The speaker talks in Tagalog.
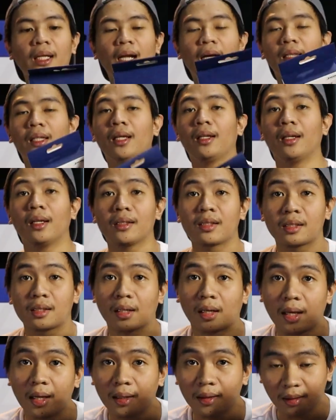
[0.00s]
natin is
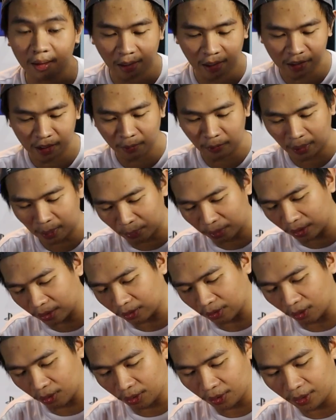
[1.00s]
red kasi favorite
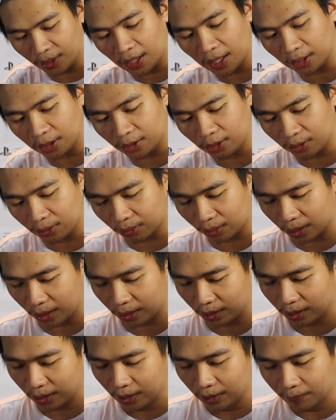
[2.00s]
color natin yung
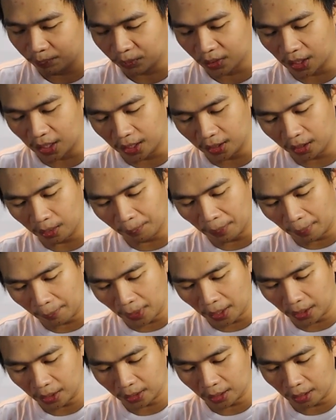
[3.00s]
red. At
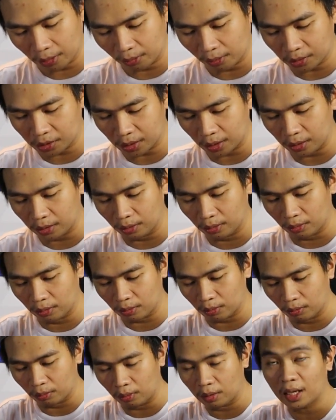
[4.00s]
ipapakita ko na sa inyo
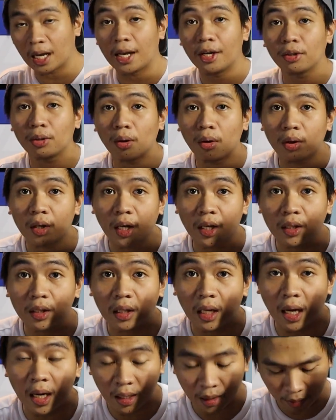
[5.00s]
kung gaano to
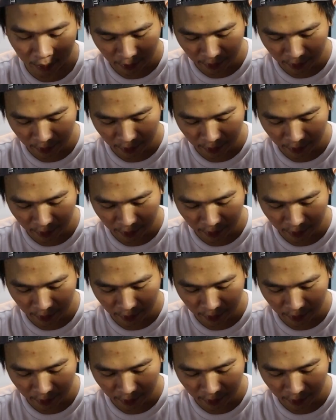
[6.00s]
kaganda.